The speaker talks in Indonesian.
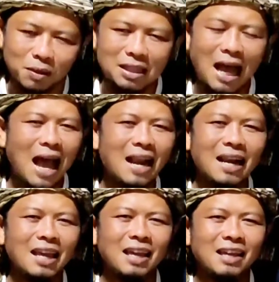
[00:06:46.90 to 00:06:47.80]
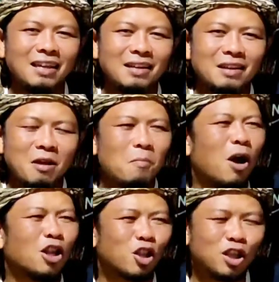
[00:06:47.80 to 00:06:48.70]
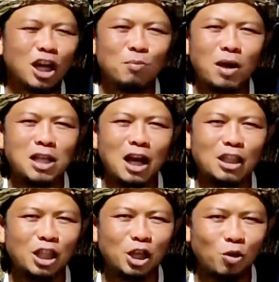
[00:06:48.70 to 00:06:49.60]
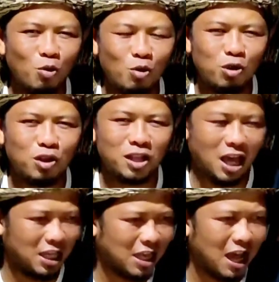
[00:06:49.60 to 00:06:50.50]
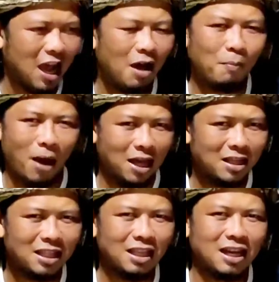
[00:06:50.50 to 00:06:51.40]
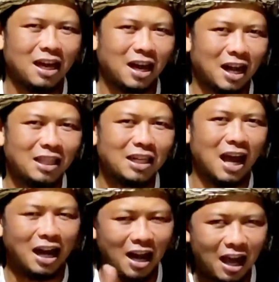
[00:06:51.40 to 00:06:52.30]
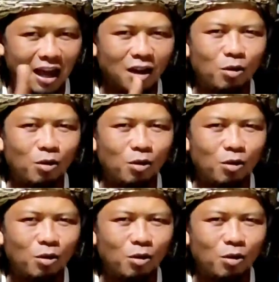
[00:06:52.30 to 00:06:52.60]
petani pantesan banyak tikus ya iya pasti karena tidak ada